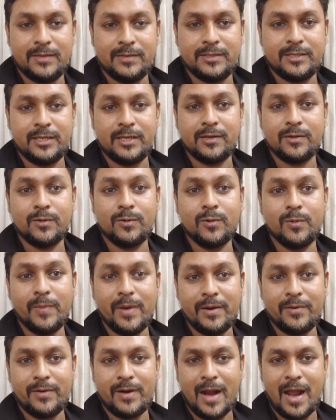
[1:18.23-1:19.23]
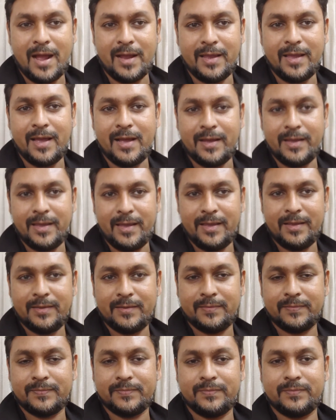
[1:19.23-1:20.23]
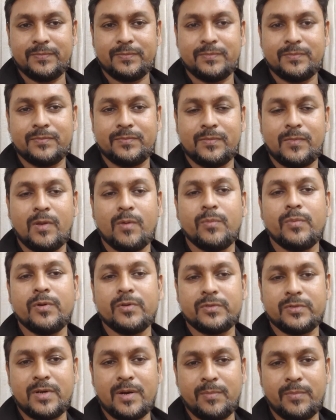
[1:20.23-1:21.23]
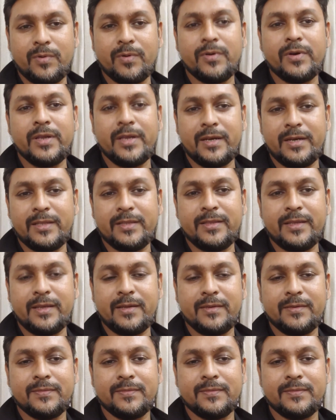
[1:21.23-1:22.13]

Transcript: ঠিক ঘুমানোর আগে আগে প্রস্রাব করিয়ে নিতে